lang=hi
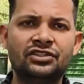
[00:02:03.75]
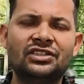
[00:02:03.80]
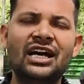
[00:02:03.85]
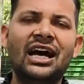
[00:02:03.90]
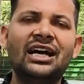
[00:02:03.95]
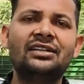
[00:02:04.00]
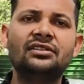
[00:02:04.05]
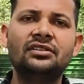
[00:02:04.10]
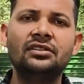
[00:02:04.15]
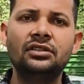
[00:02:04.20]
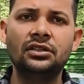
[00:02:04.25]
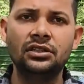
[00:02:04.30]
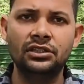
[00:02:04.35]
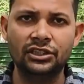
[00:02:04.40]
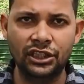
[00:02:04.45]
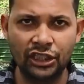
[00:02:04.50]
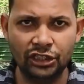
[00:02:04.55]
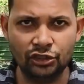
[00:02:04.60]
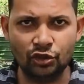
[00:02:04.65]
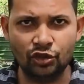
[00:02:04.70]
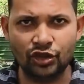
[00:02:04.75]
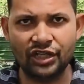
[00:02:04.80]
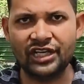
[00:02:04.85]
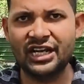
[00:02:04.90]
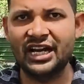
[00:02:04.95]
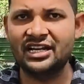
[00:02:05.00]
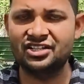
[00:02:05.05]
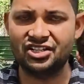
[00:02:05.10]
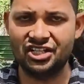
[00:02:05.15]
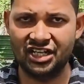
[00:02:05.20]
सात देशों के
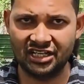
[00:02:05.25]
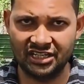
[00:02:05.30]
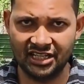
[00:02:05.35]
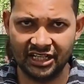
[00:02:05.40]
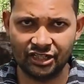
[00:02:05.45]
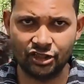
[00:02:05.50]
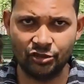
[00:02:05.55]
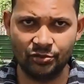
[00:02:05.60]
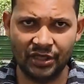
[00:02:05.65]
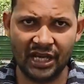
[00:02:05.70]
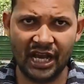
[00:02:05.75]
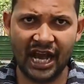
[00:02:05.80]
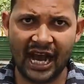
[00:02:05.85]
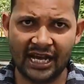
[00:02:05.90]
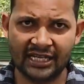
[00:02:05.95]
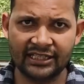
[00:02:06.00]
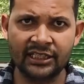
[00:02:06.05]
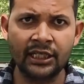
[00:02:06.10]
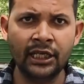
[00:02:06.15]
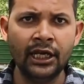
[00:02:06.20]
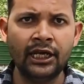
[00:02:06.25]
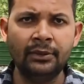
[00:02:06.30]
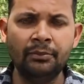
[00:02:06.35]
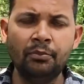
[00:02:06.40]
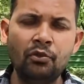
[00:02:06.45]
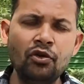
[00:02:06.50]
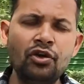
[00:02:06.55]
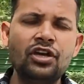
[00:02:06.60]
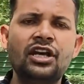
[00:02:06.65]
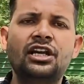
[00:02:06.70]
राष्ट्र अध्यक्ष भी आज
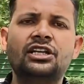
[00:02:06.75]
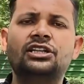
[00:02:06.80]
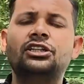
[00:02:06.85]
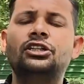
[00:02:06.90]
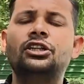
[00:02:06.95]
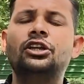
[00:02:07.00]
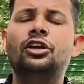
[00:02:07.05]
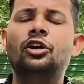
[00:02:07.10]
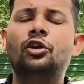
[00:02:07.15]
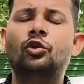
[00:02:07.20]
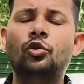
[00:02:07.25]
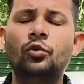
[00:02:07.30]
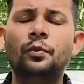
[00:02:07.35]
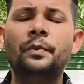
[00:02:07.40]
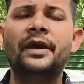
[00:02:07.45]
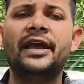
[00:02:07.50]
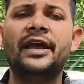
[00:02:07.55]
मुख्य अतिथि के रूप